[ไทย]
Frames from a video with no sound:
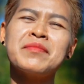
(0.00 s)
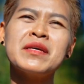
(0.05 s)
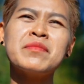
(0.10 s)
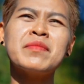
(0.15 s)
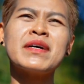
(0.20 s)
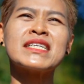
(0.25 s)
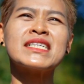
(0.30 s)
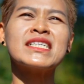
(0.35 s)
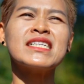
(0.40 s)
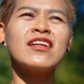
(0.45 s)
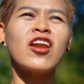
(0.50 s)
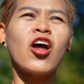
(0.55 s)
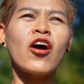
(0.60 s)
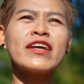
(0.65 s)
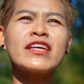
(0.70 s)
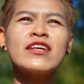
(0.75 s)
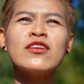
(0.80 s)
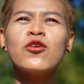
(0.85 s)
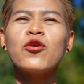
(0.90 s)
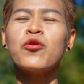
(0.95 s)
ค่ะพี่มันคือร้อย
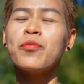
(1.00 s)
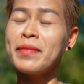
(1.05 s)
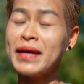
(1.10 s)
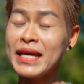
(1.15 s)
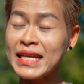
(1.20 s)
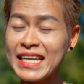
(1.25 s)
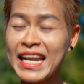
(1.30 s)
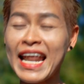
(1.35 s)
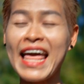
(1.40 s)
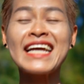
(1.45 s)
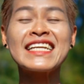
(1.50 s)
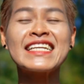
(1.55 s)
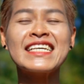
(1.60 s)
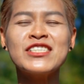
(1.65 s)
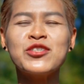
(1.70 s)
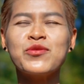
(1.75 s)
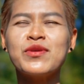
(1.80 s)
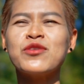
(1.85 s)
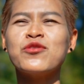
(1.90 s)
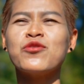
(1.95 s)
กิโลเมตรแรกใน
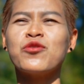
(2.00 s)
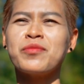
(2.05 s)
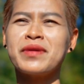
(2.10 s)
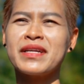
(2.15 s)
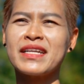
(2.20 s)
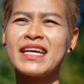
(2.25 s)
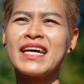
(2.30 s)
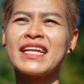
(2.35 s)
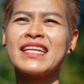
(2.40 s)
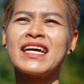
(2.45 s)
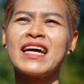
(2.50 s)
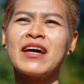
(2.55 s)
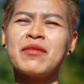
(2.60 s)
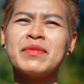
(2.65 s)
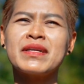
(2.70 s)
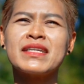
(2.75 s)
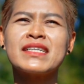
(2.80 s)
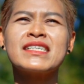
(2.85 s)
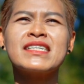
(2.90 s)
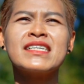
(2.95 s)
ชีวิตหนูเหมือนกันค่ะ
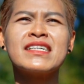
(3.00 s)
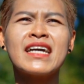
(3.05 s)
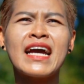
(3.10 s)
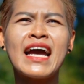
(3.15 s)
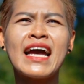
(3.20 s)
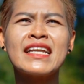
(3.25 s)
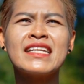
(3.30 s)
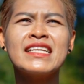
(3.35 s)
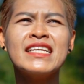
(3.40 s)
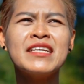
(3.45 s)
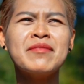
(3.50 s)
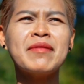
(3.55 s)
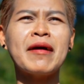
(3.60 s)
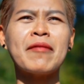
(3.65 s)
มันคืองานที่